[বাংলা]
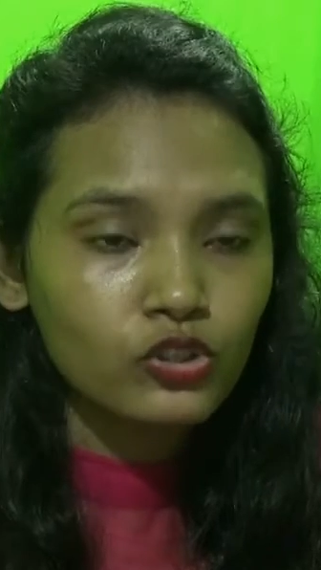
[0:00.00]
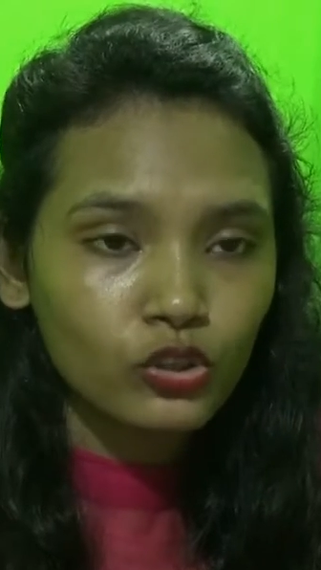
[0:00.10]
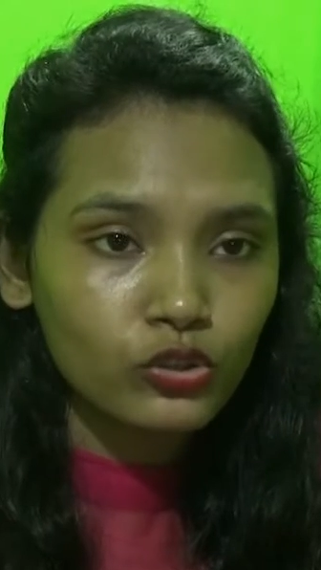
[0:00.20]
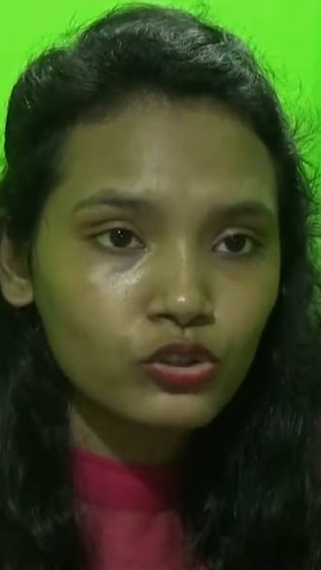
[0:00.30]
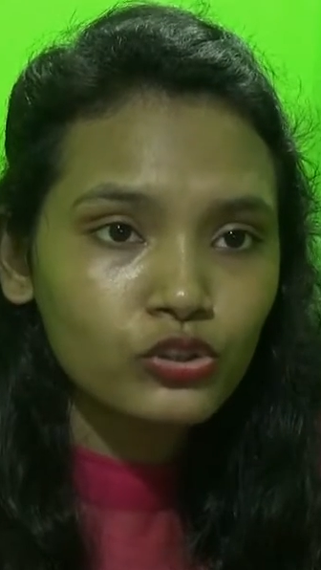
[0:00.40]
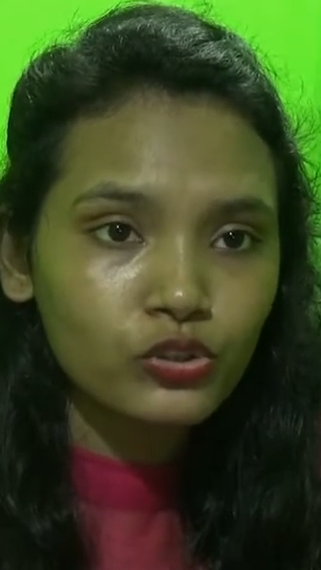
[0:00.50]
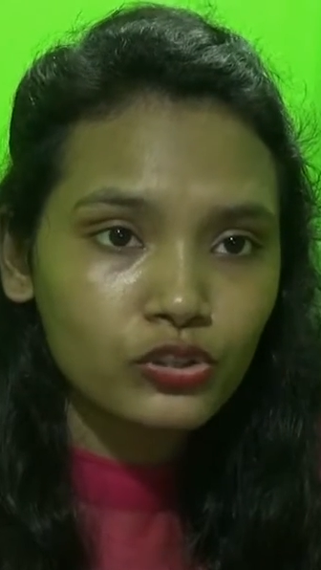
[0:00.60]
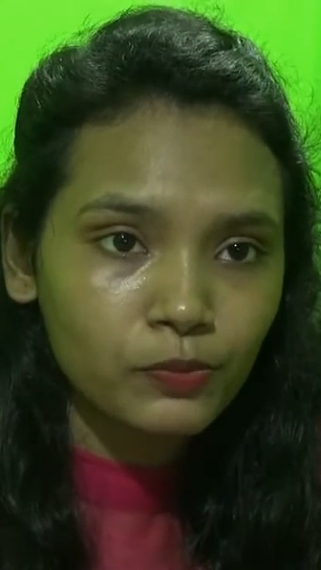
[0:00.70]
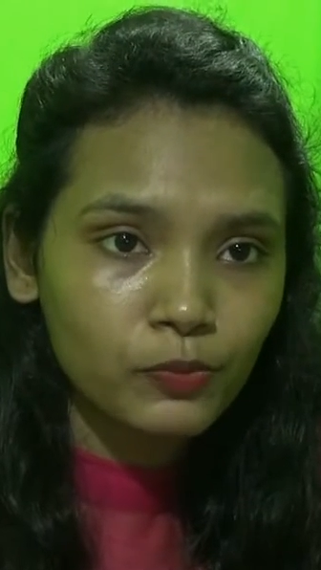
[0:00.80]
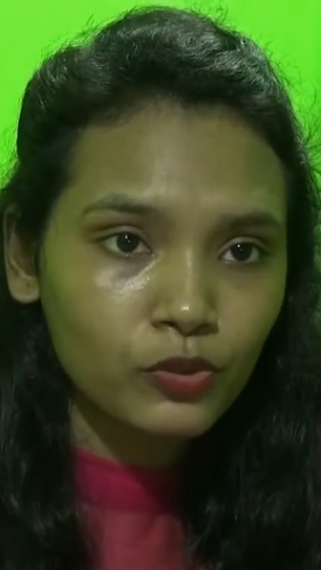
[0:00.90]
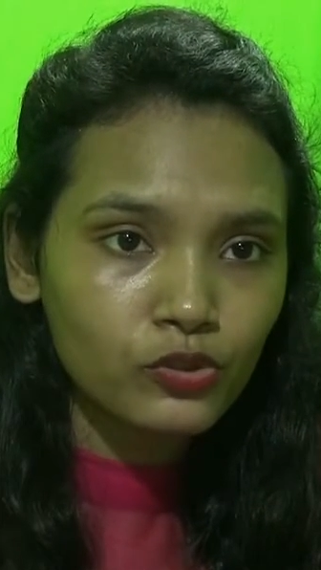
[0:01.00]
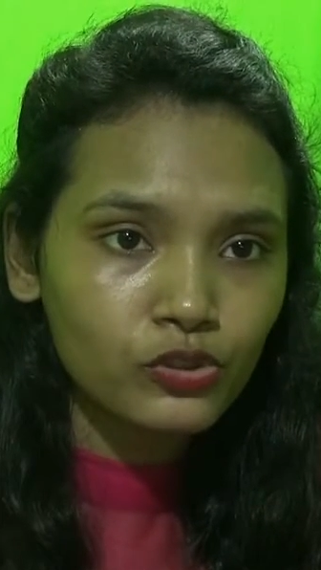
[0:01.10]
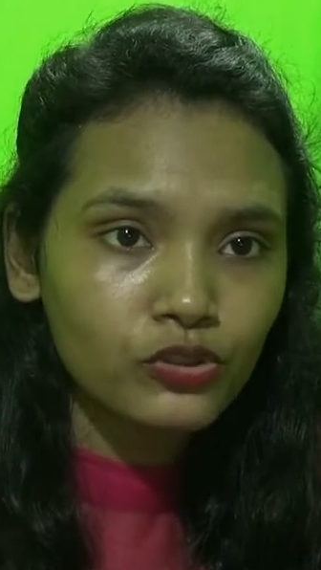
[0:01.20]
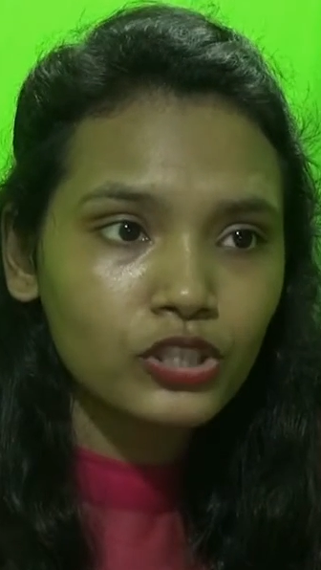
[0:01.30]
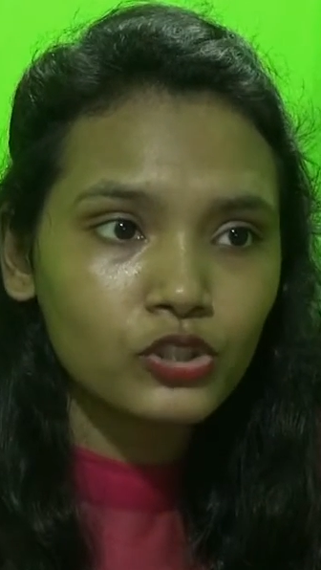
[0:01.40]
সদস্য সচিব
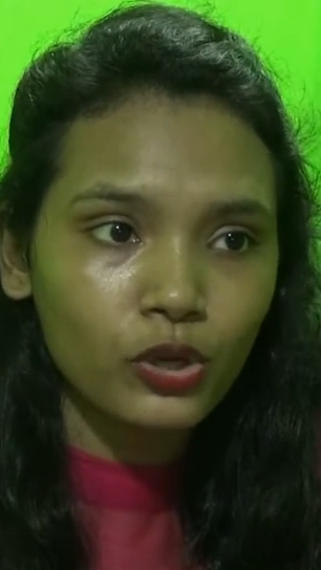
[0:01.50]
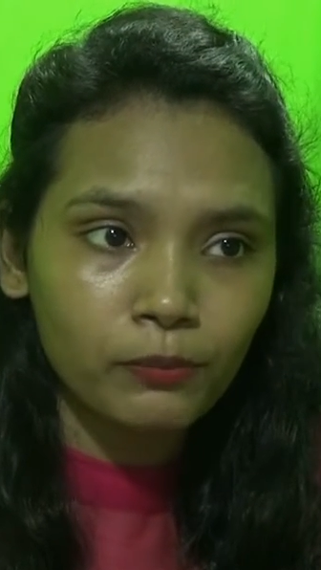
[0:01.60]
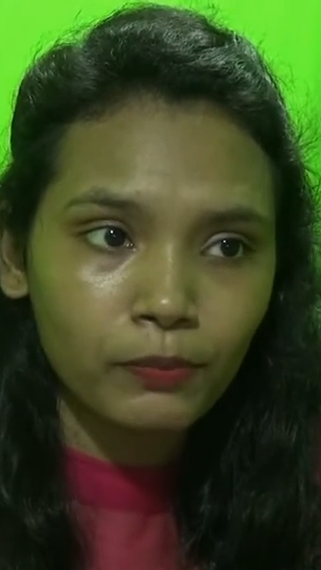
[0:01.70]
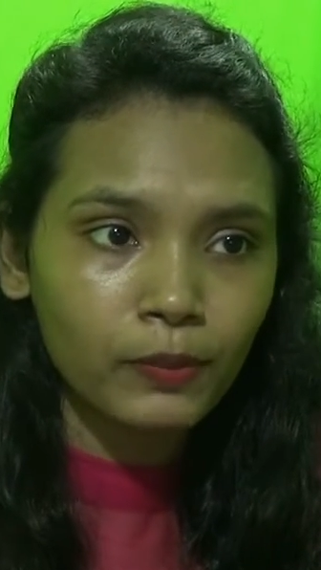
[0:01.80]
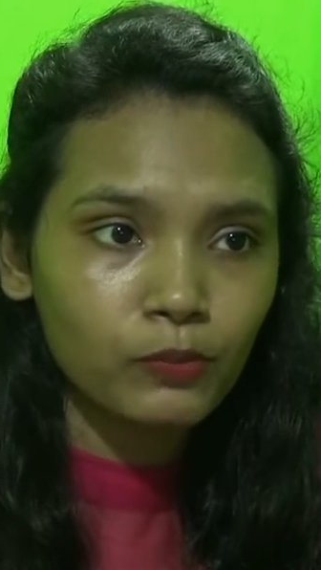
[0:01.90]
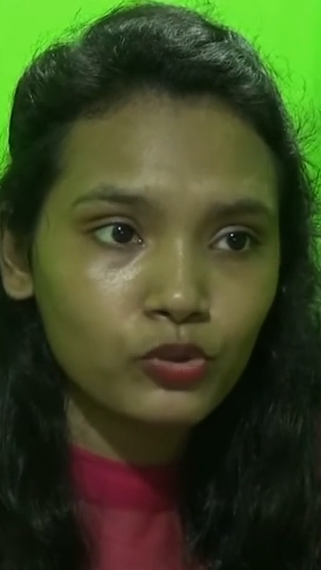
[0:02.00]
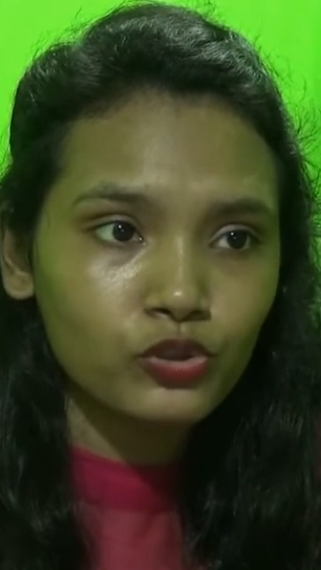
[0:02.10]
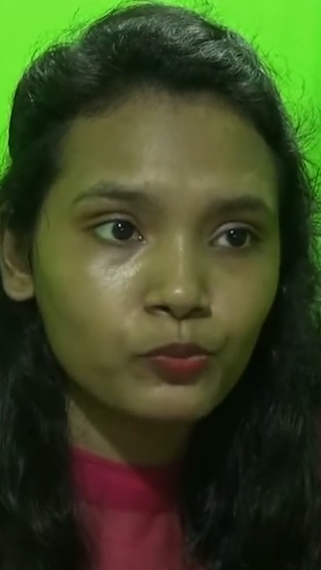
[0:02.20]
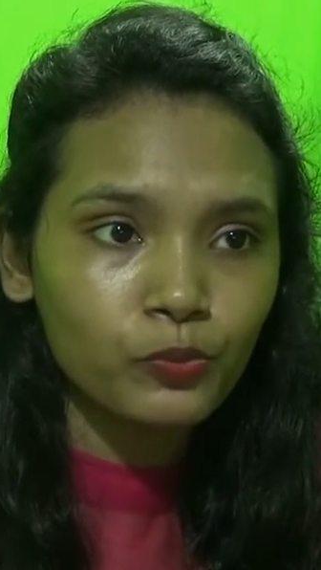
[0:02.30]
প্রকৌশলী শম্পা বসু